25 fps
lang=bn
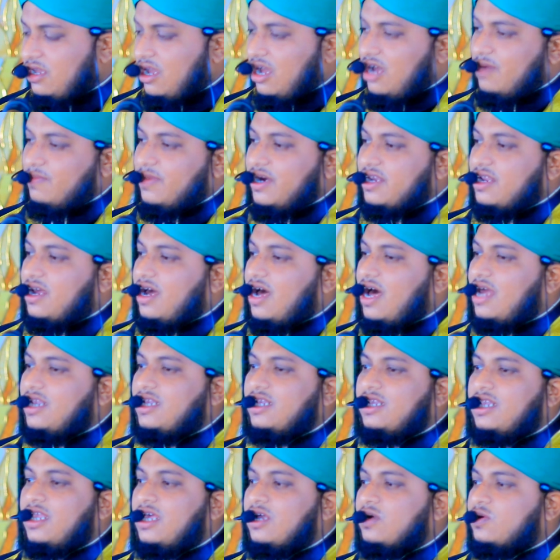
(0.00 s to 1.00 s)
আমার
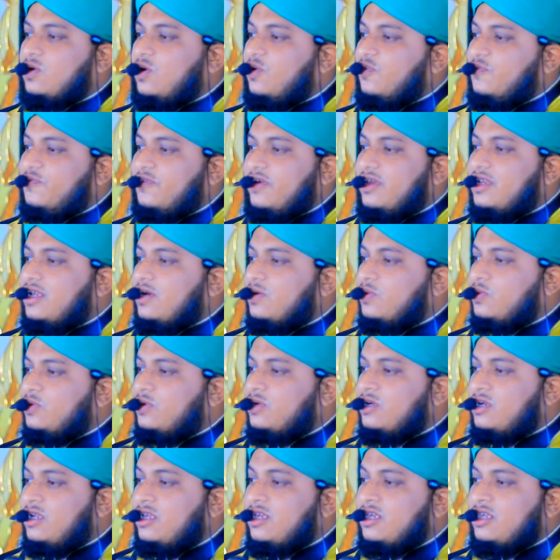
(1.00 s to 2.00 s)
আল্লাহ কয় ফেরাউন
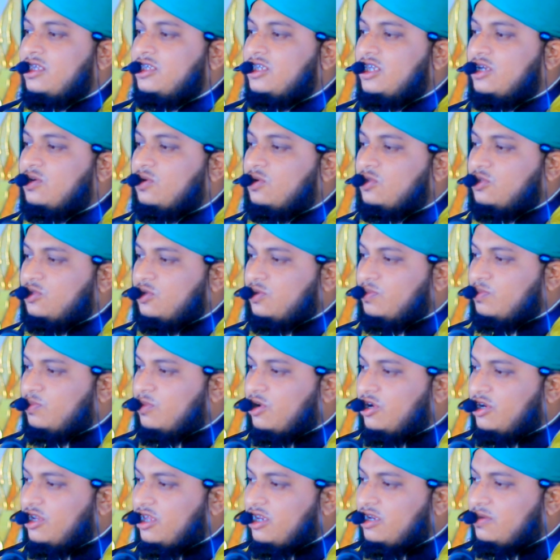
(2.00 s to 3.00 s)
রে যেহেতু
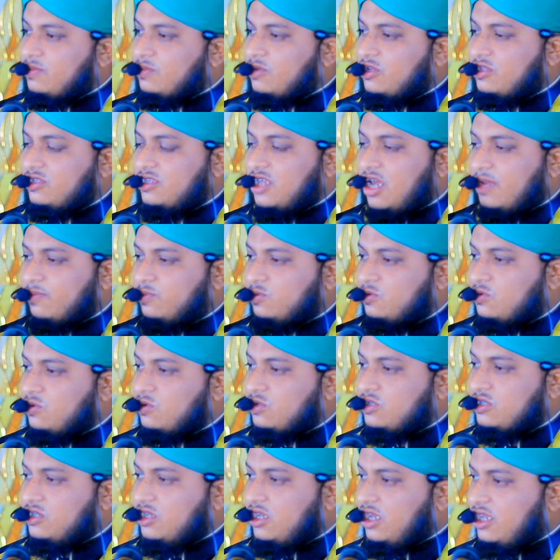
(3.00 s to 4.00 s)
মনের মধ্যে
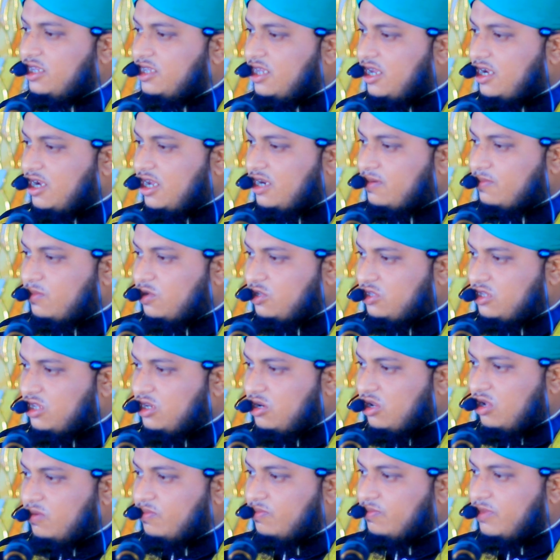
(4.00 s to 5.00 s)
আফসোস এই জায়গার মধ্যে
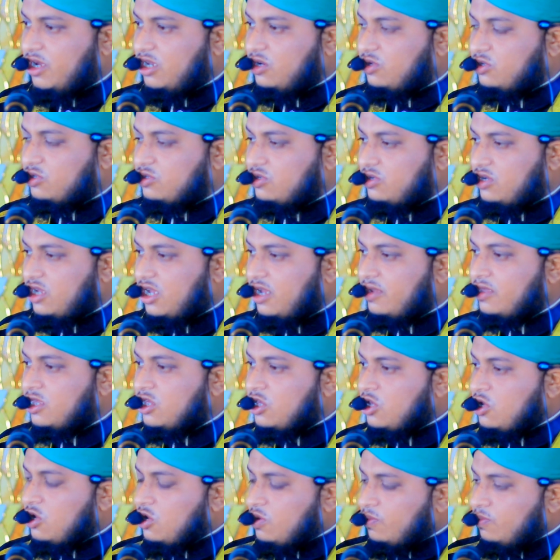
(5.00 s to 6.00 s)
লম্বা আলোচনা
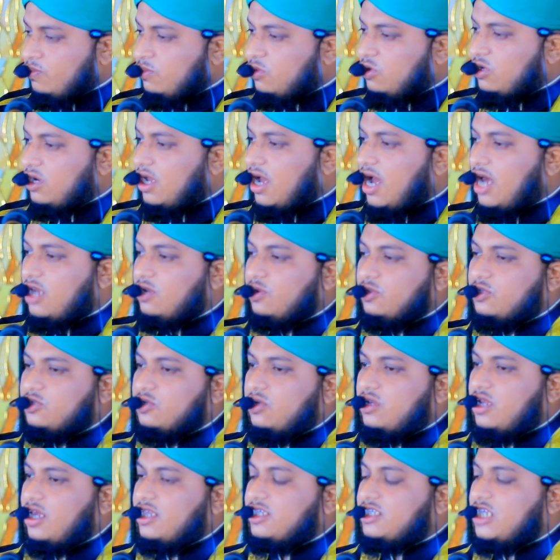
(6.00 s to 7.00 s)
মূল
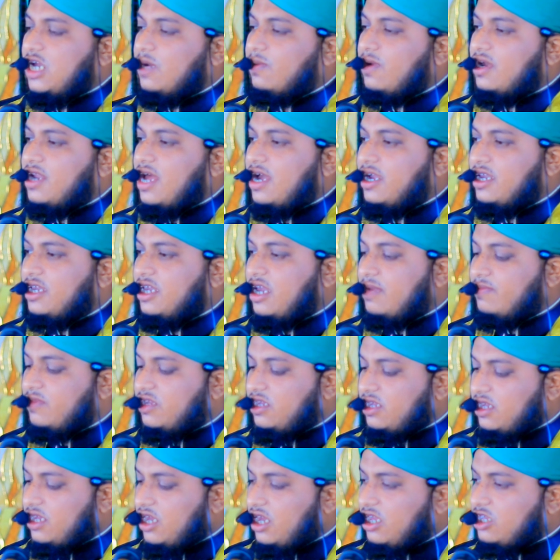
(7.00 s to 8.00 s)
আলোচনায় যাওয়ার আগে
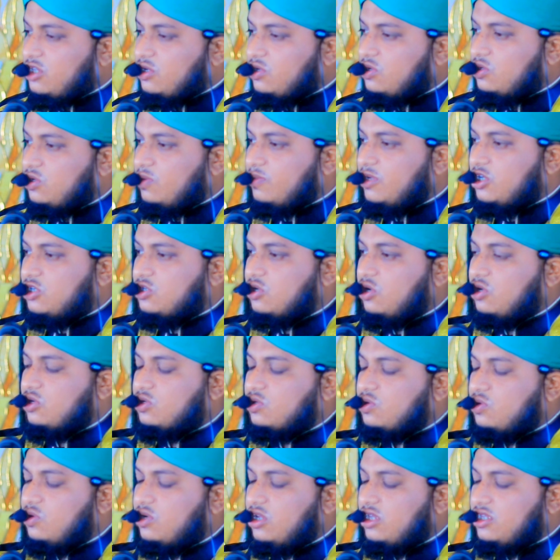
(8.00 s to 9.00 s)
আমি এই জন্য আমি
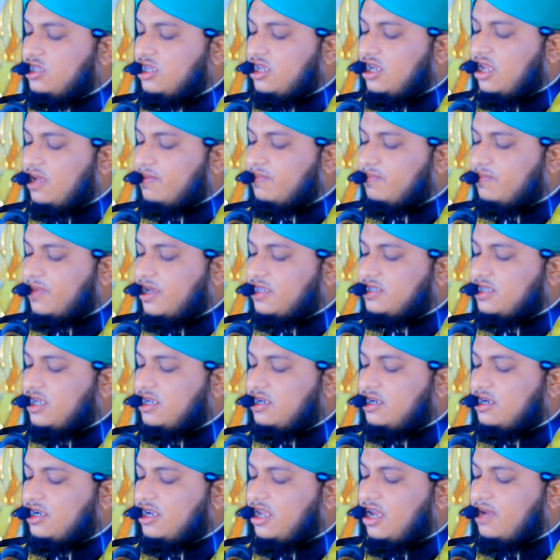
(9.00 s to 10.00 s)
শর্ট করে দিলাম
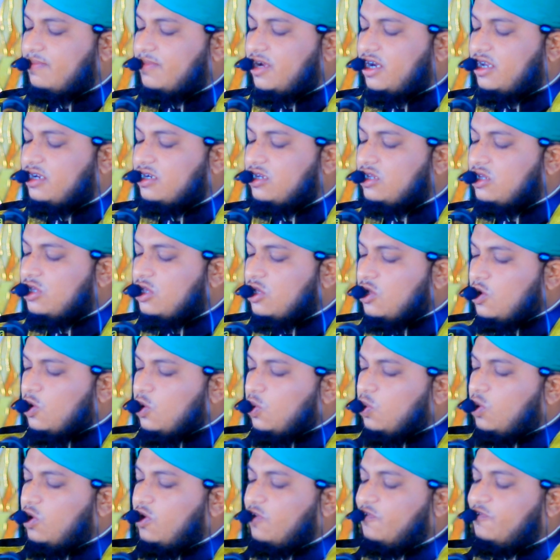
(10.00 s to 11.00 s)
বাজান রে আমার
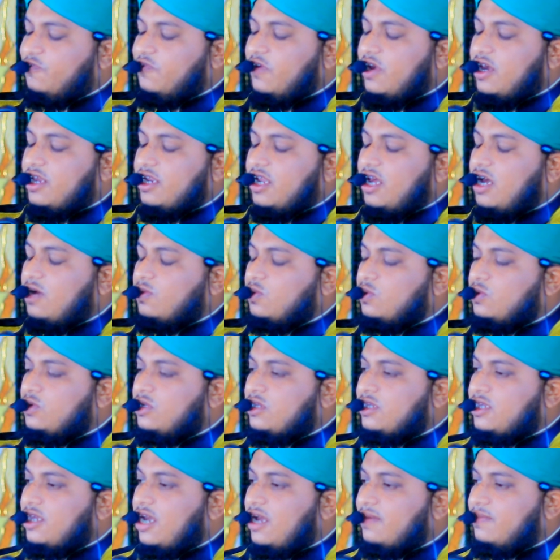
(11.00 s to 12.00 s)
ওই
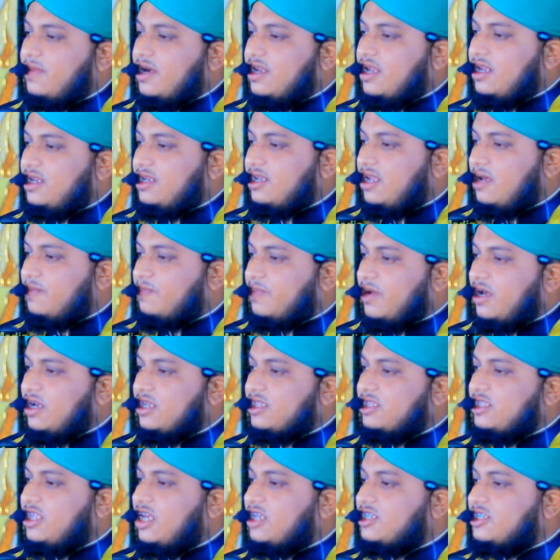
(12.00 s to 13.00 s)
ফেরাউনকে আমার আল্লাহ পাক
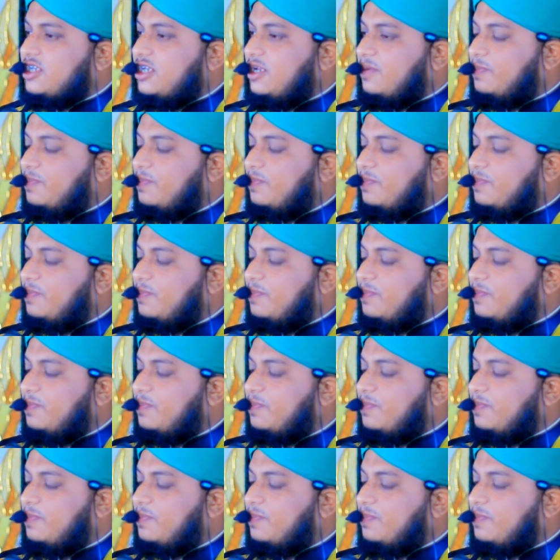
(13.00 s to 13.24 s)
দেশের